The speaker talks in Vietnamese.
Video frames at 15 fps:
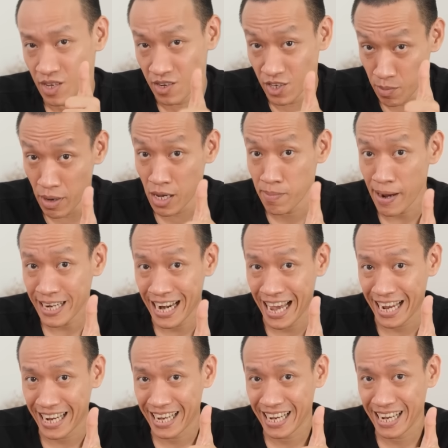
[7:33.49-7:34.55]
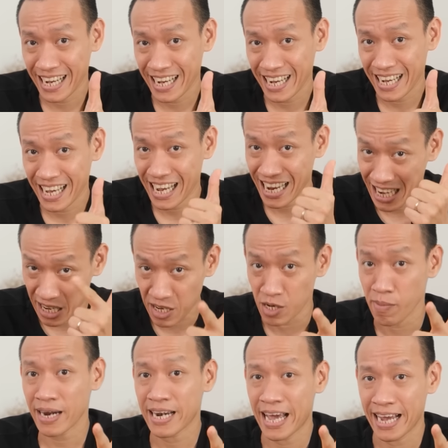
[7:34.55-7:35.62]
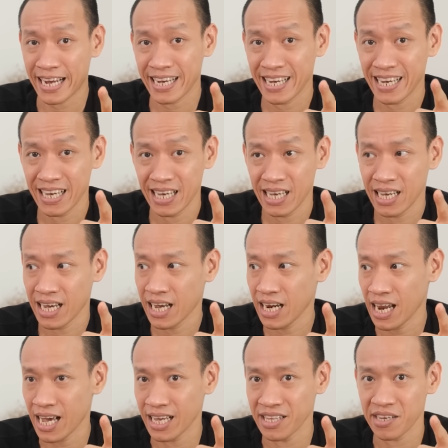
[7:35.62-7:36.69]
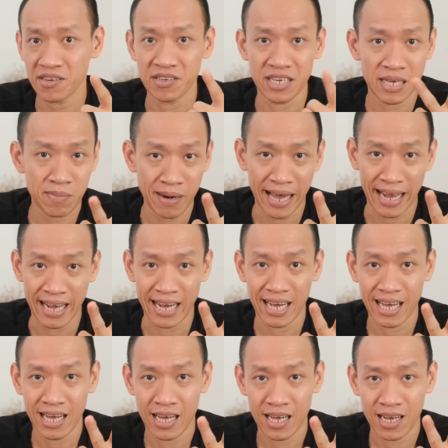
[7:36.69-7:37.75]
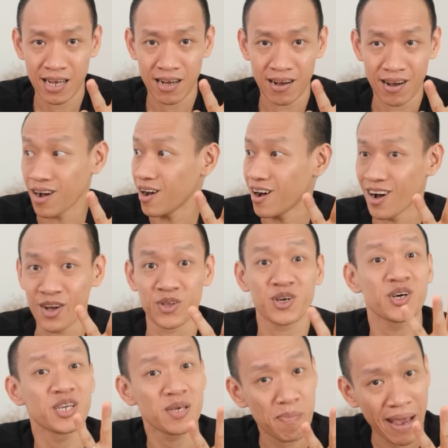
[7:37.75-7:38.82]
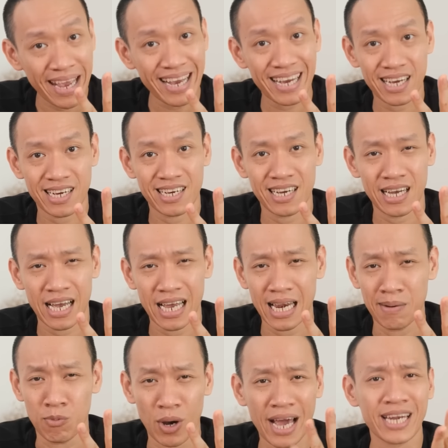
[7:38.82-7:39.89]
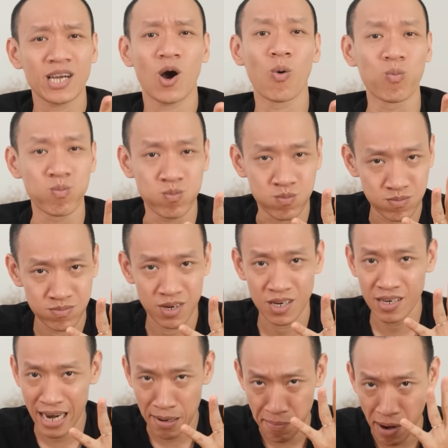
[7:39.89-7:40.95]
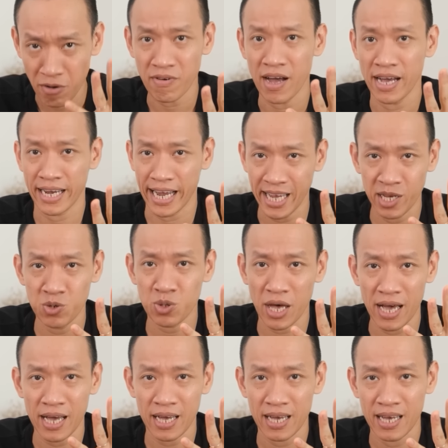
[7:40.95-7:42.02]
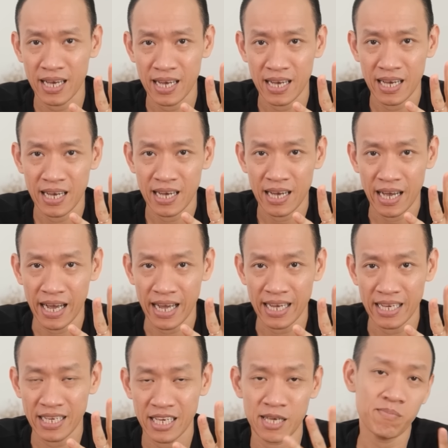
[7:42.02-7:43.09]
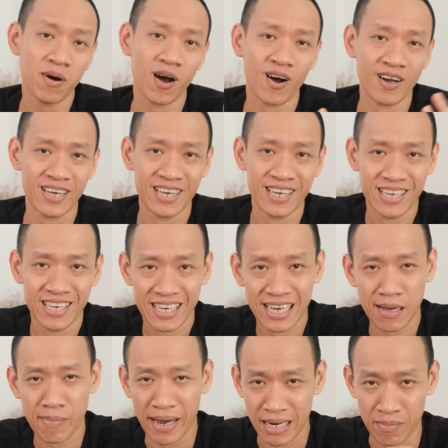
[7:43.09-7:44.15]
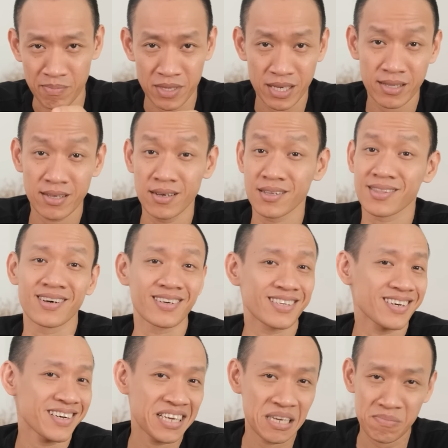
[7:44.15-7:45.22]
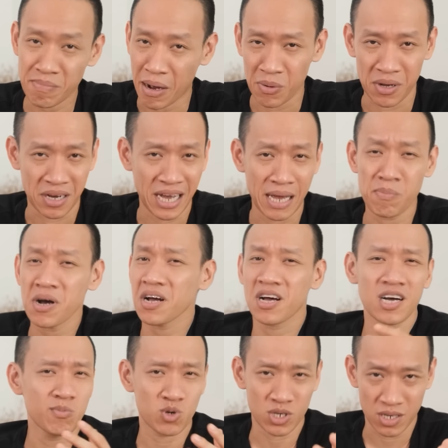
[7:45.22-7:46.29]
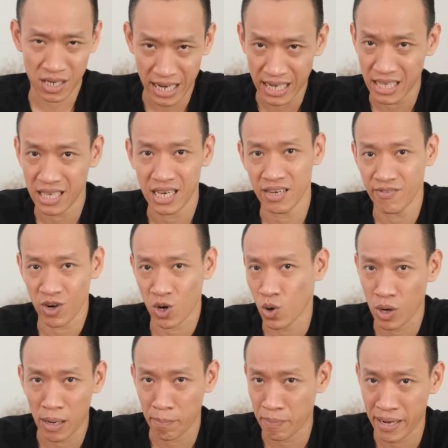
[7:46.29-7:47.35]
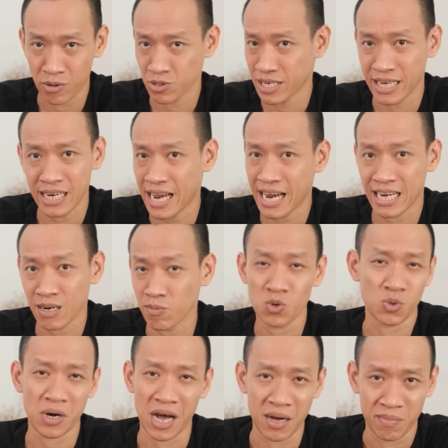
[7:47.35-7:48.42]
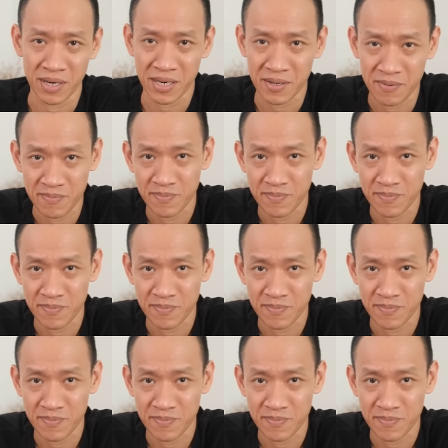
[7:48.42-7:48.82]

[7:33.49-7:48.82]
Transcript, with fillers: Người bị bắt nạt hay là người bắt nạt? Hay là những người im lặng? À, những người đi mét? Hay là một anh hùng đứng ra bảo vệ kẻ yếu thế? Hay hiếm hoi, các bạn thậm chí chưa từng chứng kiến bạo lực hay bất cứ một sự kỳ thị và cô lập nào xảy ra trong cuộc đời mình?